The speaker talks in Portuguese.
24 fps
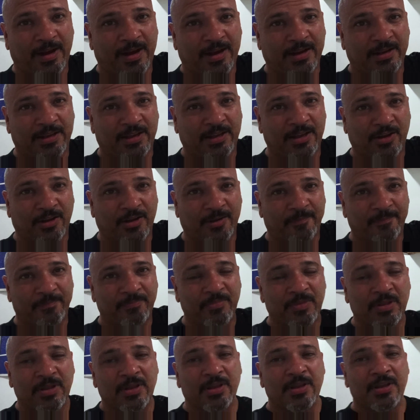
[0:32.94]
Aqui, ó.
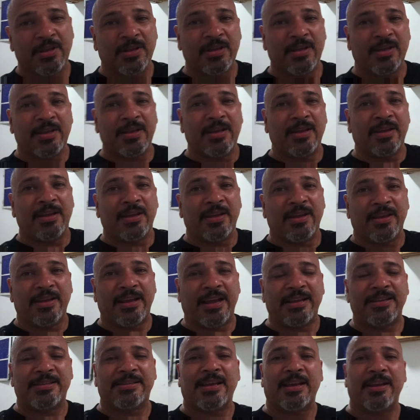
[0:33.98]
E
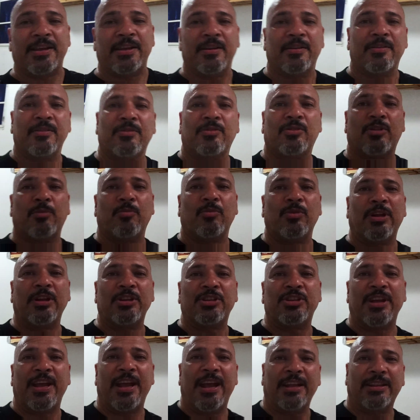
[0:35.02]
é isso aí. Estamos na
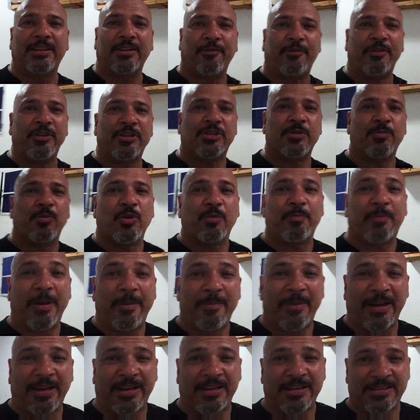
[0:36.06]
dieta Facebook para
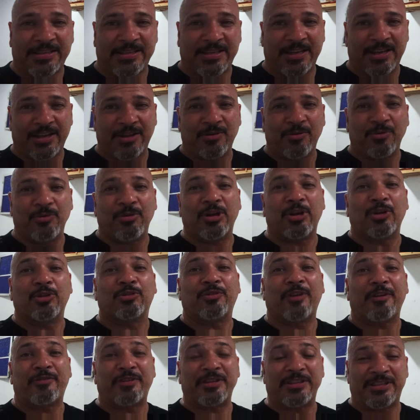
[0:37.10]
emagrecer. O
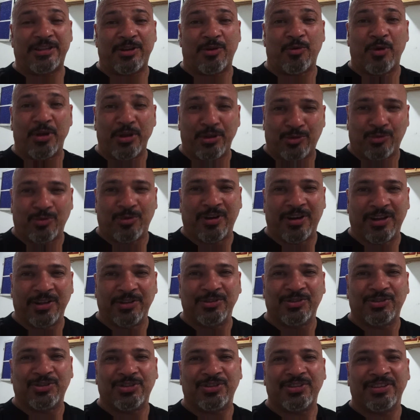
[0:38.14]
garoto vai fazer 8
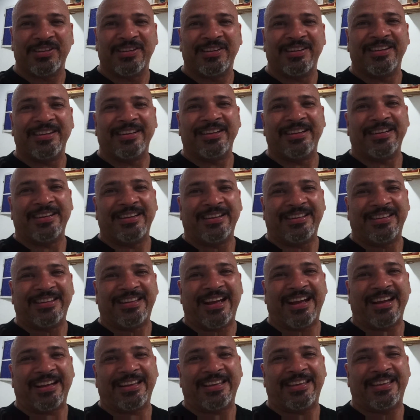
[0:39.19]
anos
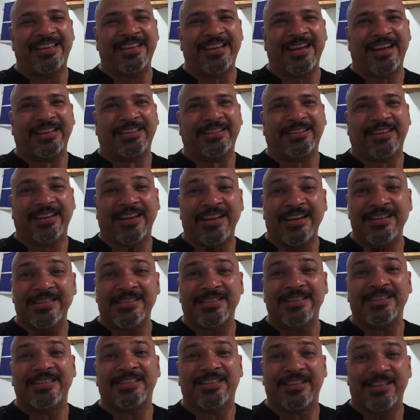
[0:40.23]
daqui a
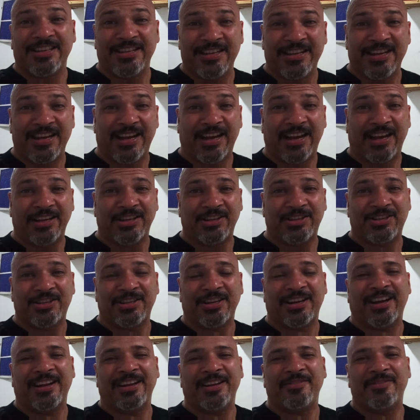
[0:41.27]
13
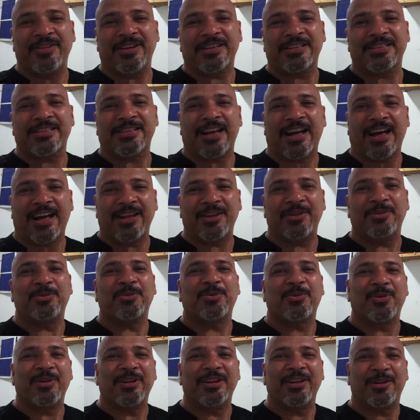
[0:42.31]
dias. Aniversário
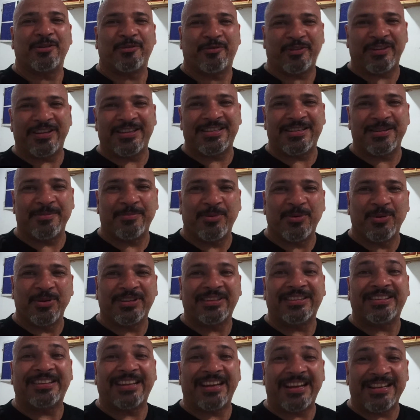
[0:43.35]
do coleiro Facebook,
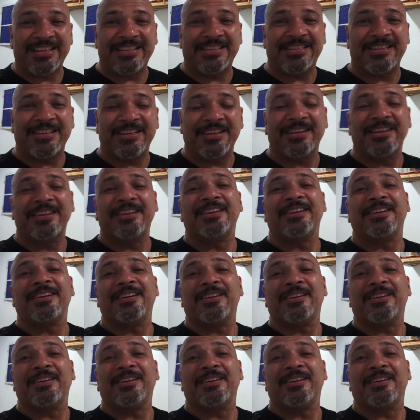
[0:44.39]
13